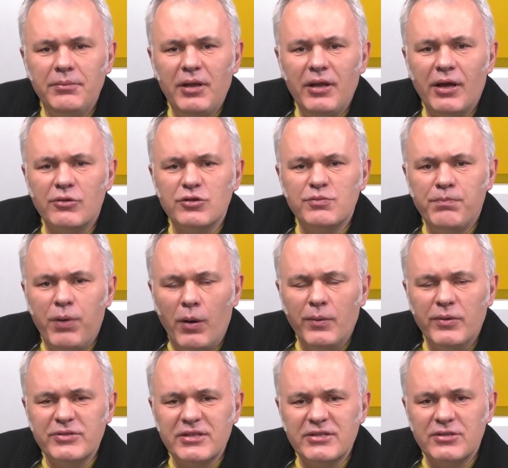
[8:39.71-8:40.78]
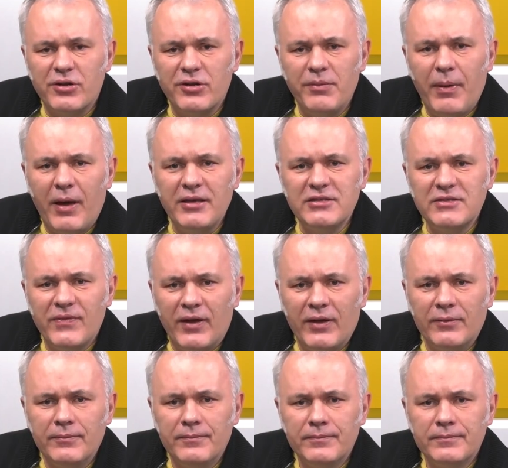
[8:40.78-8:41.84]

Mieli jakąś pomoc ze strony państwa?